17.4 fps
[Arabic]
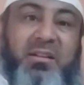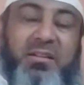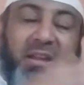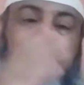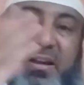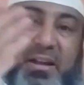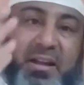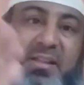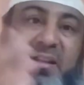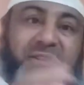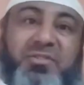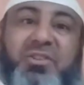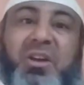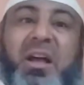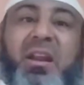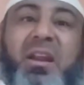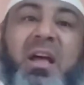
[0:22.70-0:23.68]
يعني غدا إن
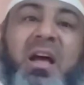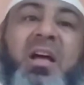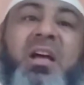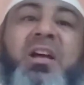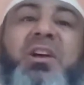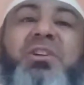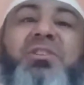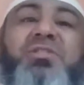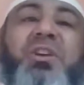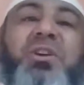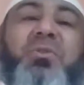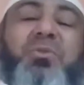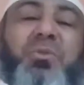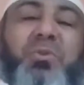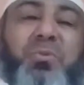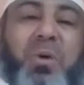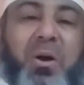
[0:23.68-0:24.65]
شاء الله
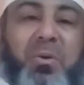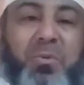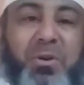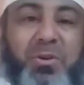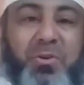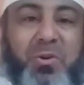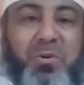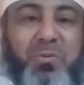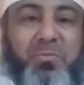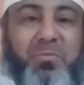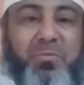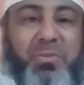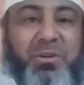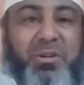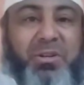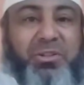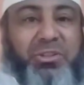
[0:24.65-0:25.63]
سيكون هو أول يوم
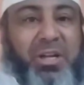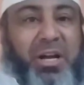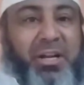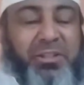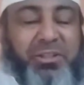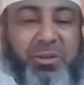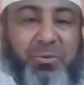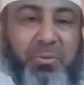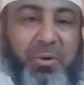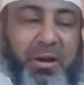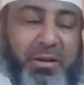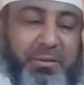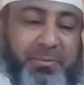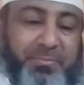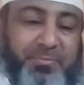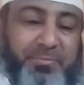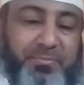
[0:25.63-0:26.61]
من شهر شوال
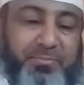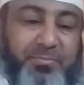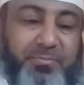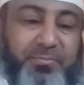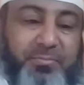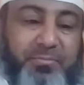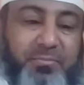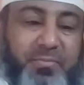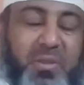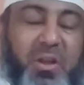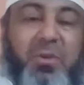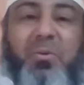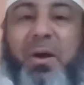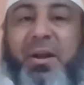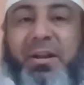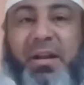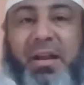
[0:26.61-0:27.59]

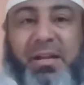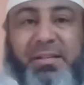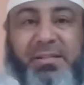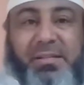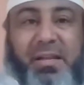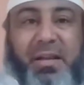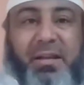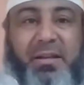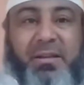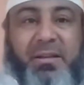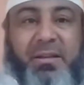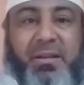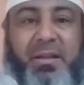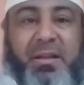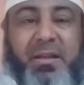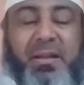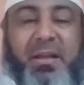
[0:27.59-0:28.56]
إخواني الأعزاء
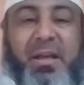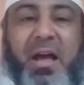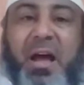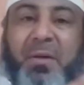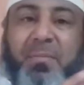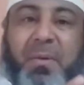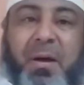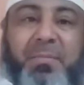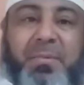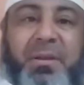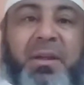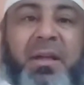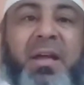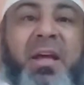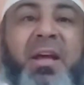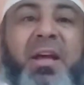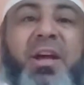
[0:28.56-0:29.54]
أحبابي
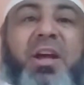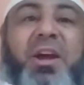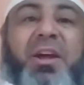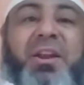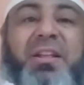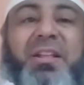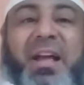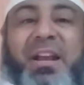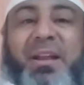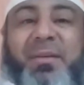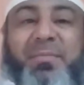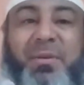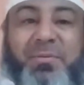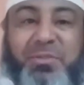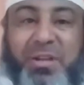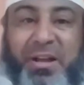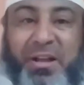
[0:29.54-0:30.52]
إحنا
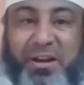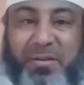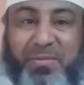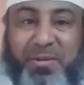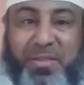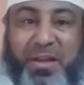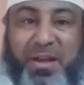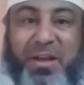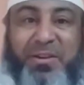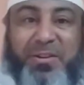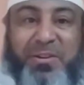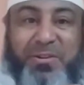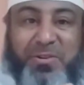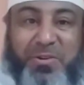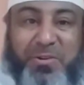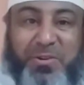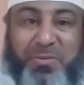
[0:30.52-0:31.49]
تعلمنا في شهر رمضان
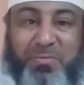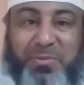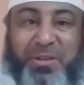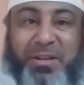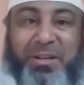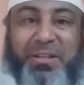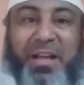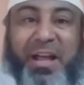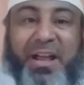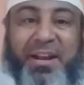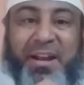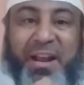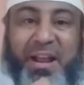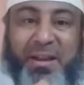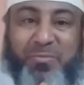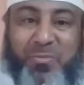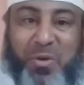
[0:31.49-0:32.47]
أنه نبتعد عن
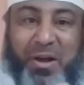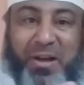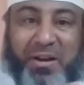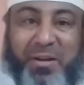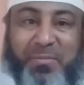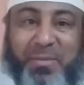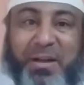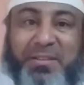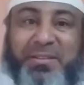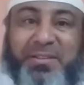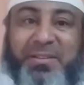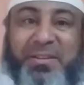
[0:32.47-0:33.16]
المحرمات